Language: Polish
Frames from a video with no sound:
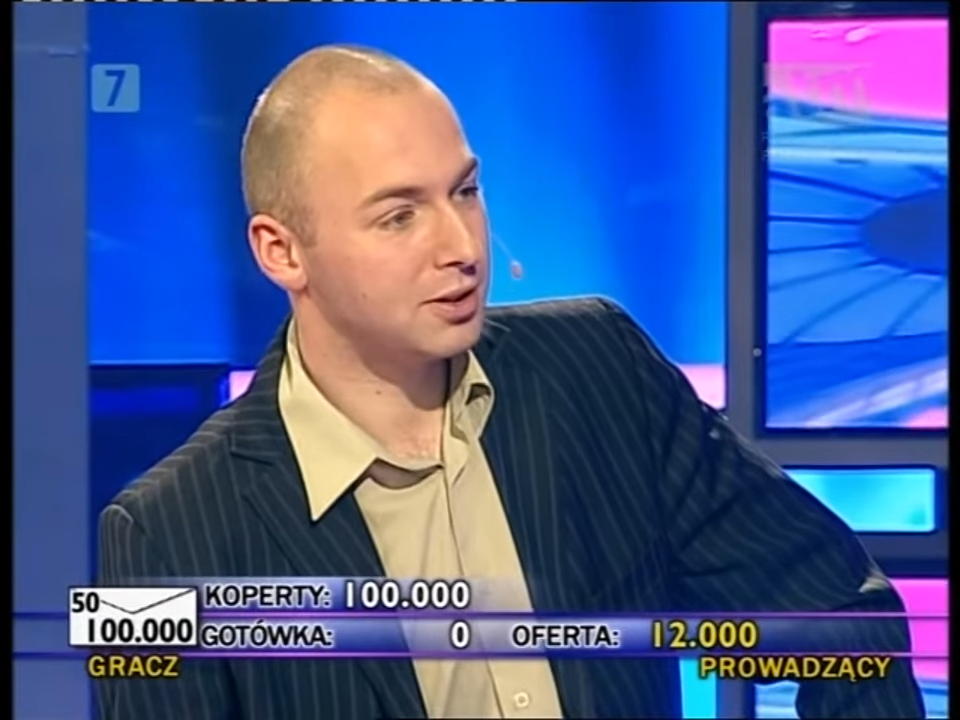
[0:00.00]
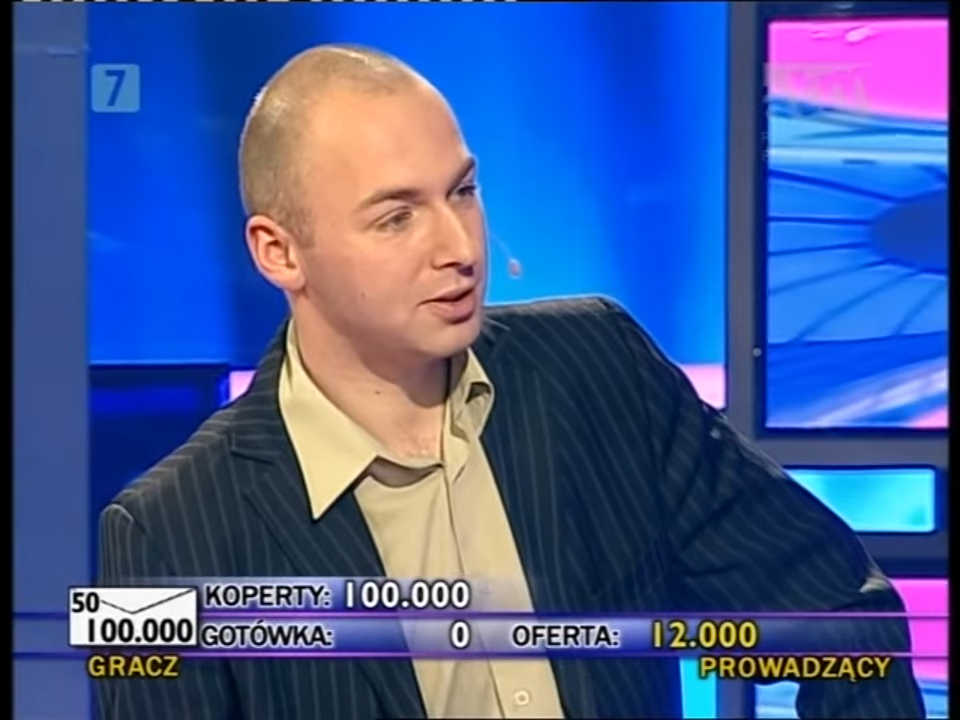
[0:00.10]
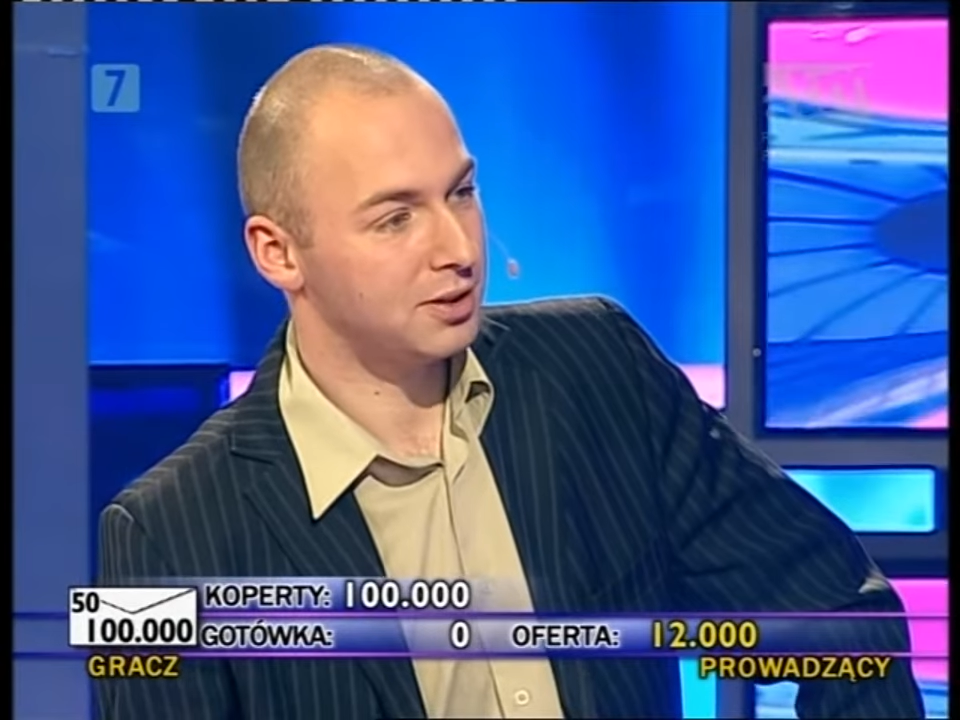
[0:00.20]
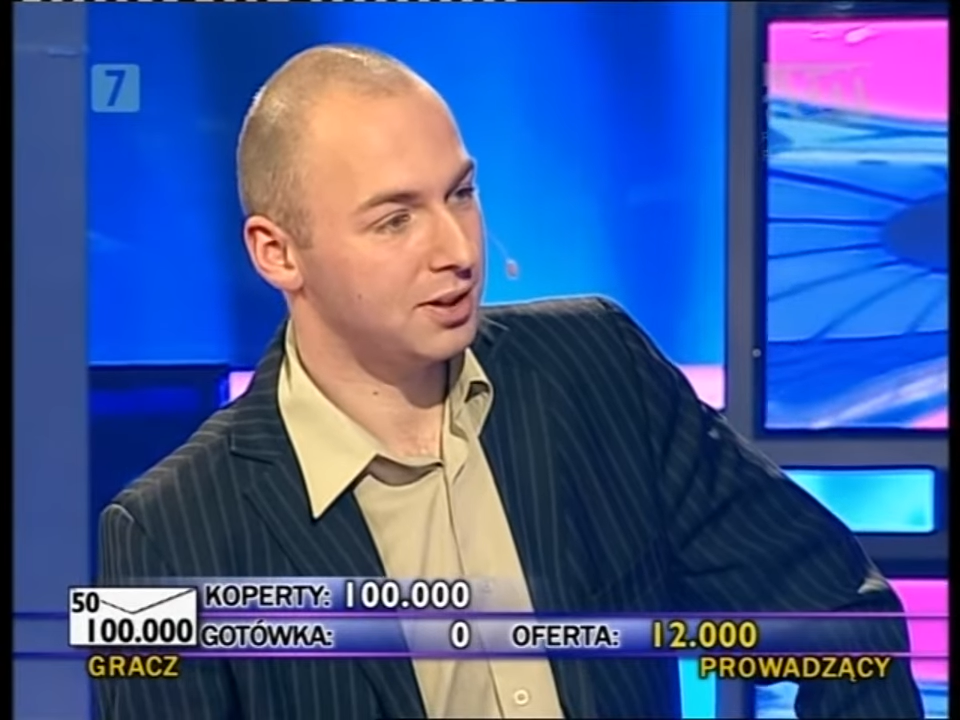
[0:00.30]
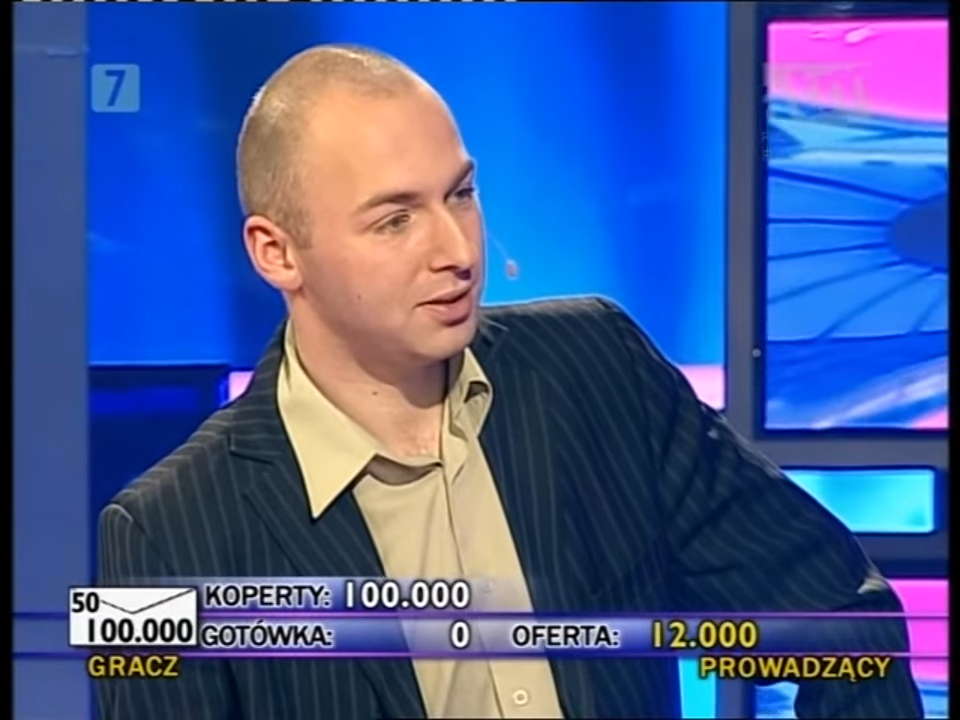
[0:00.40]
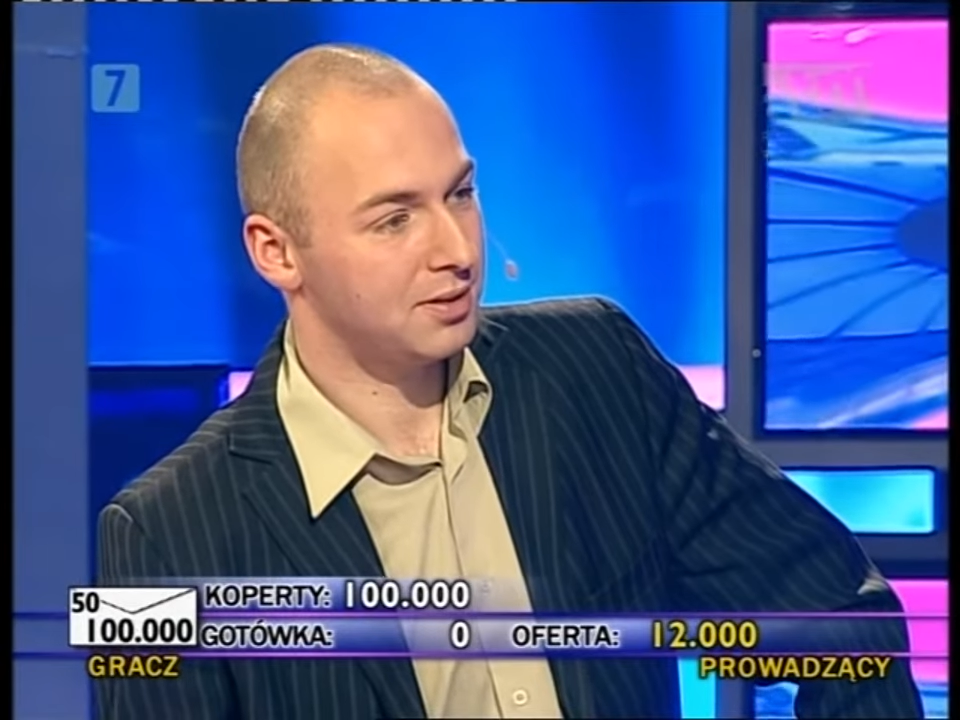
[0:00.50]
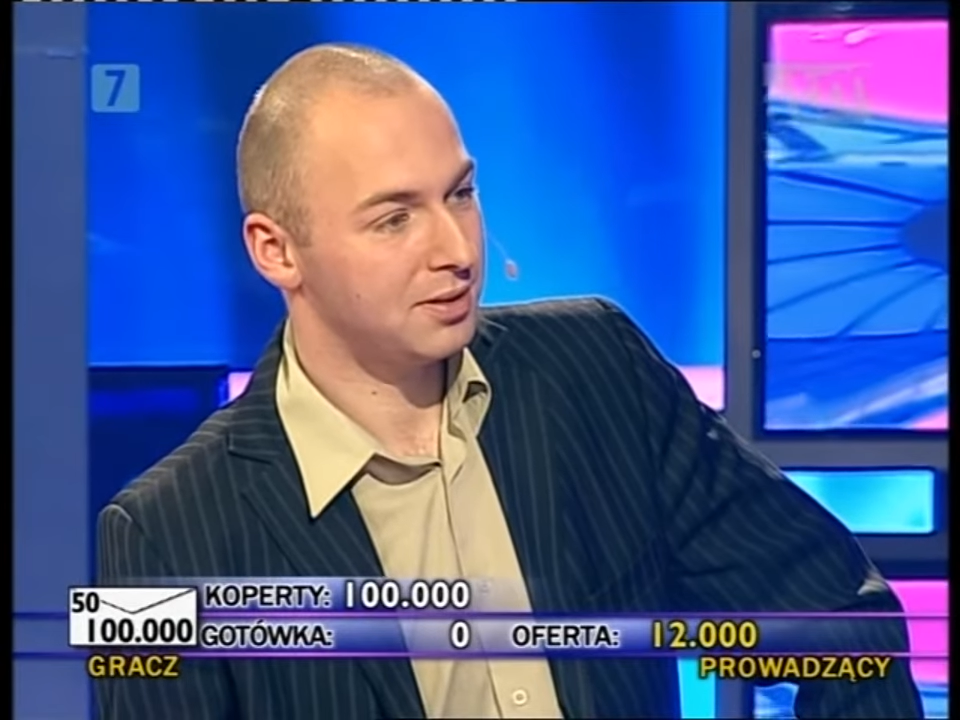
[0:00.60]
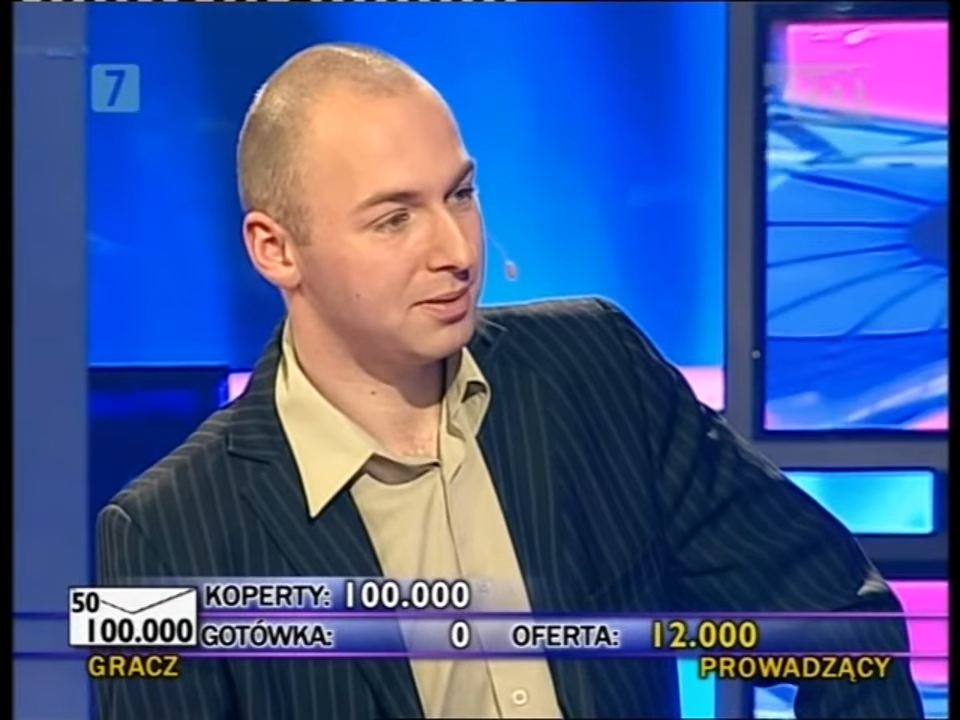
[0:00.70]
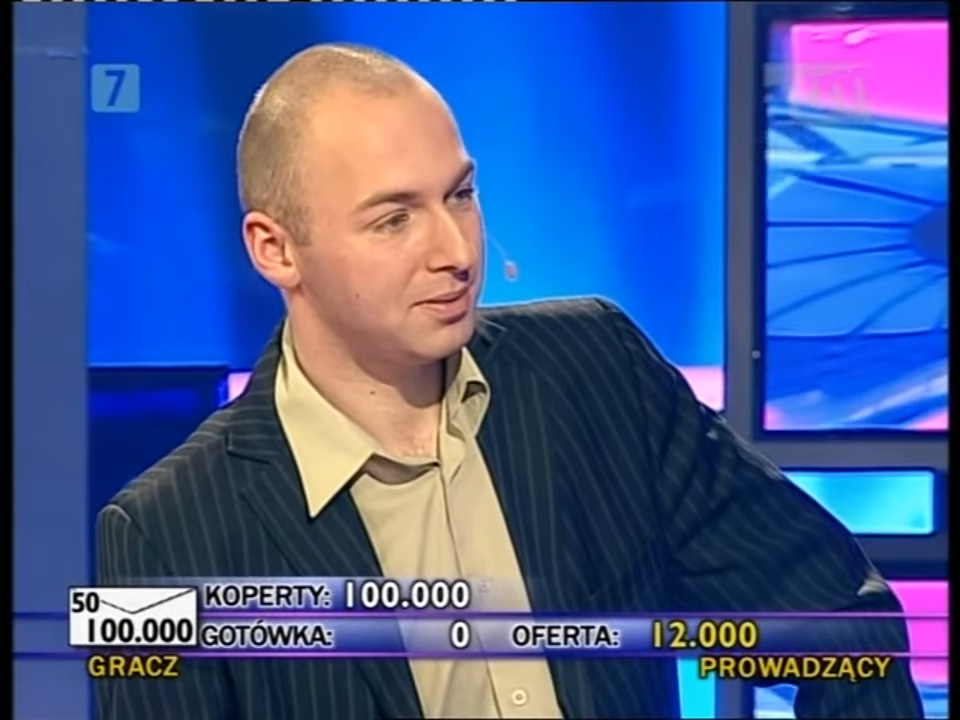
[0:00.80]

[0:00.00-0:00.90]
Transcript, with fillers: tysięcy.